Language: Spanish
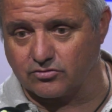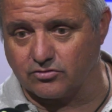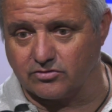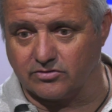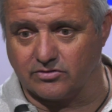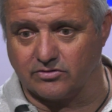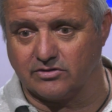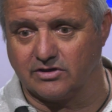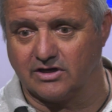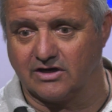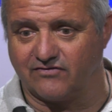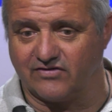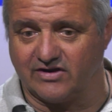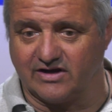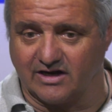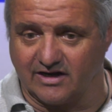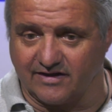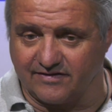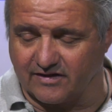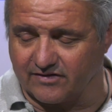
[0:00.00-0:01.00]
con la
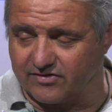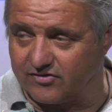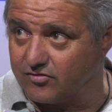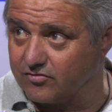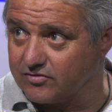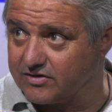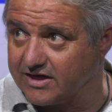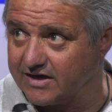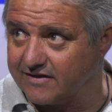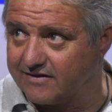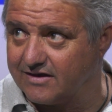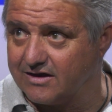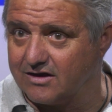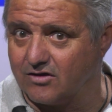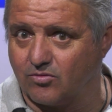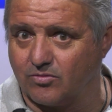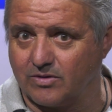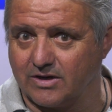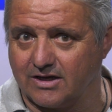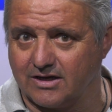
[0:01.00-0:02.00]
finalización ya de
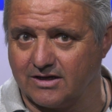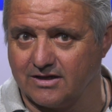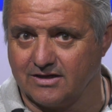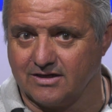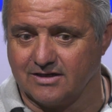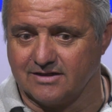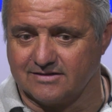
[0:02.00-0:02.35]
la obra